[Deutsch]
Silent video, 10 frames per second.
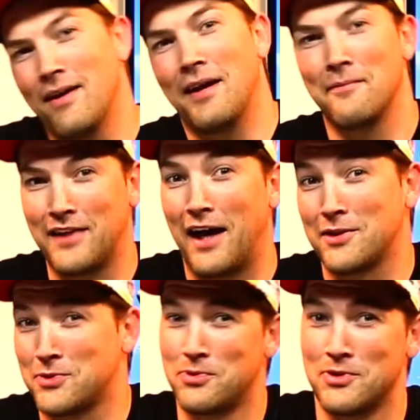einmal am
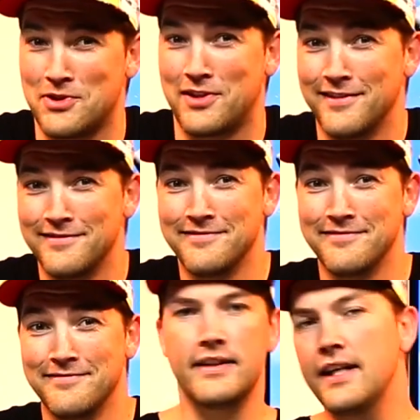Tag duscht.
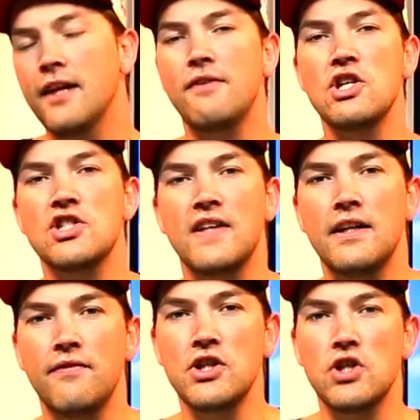Jeder wäscht
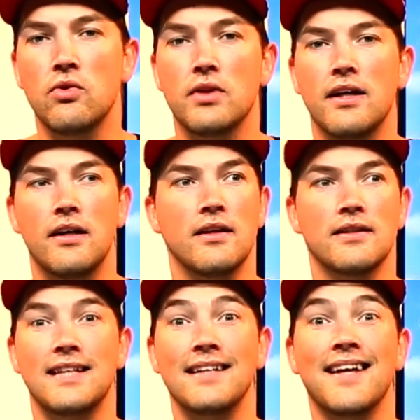seine Wäsche
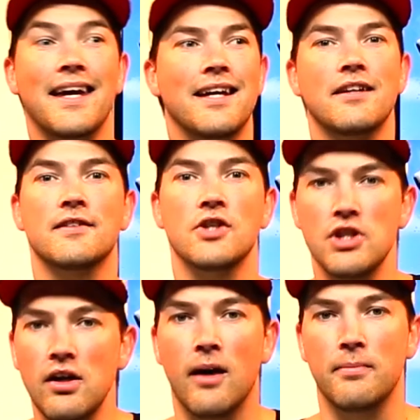oder sein dreckiges
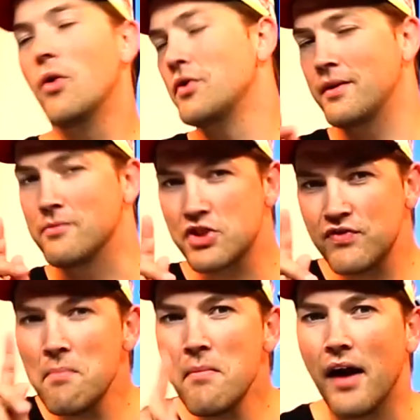Geschirr ab. Und im
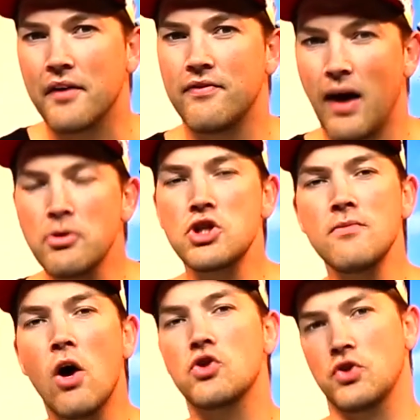Schwimmbad war
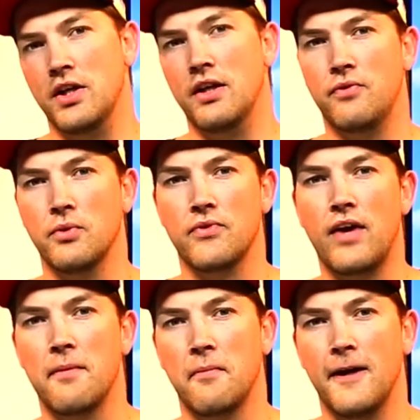bestimmt auch schon jeder von
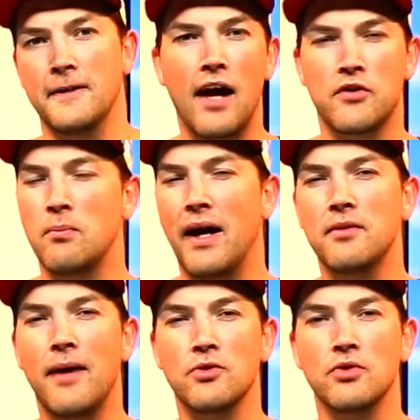uns einmal. Also
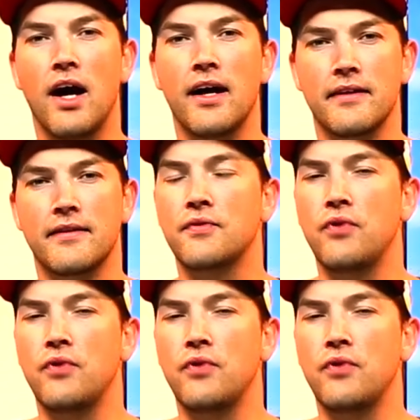meiner Meinung nach ist